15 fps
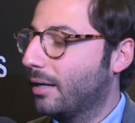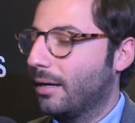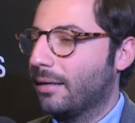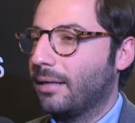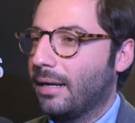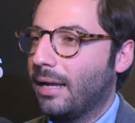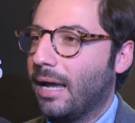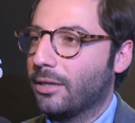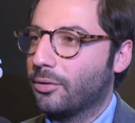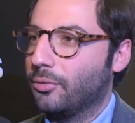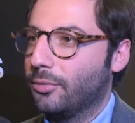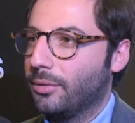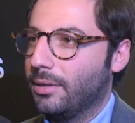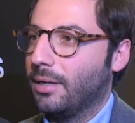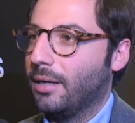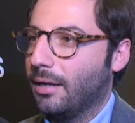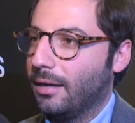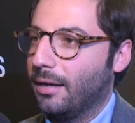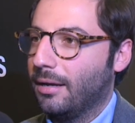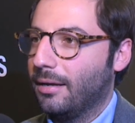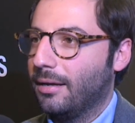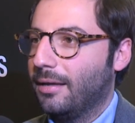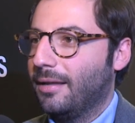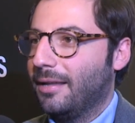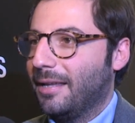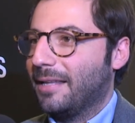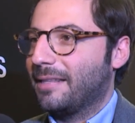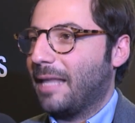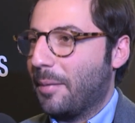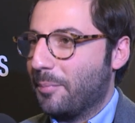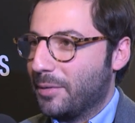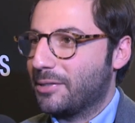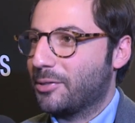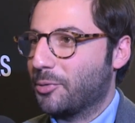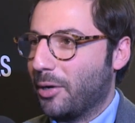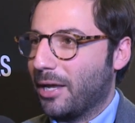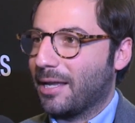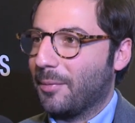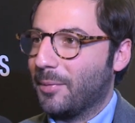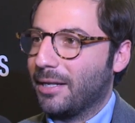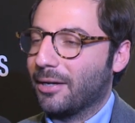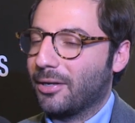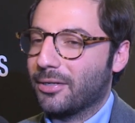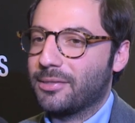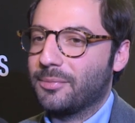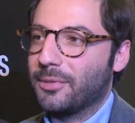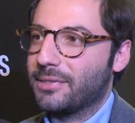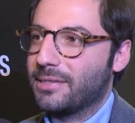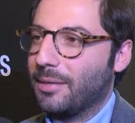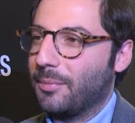كارد هلا حتكون آه، تحمس شوي كمان الكاستمرز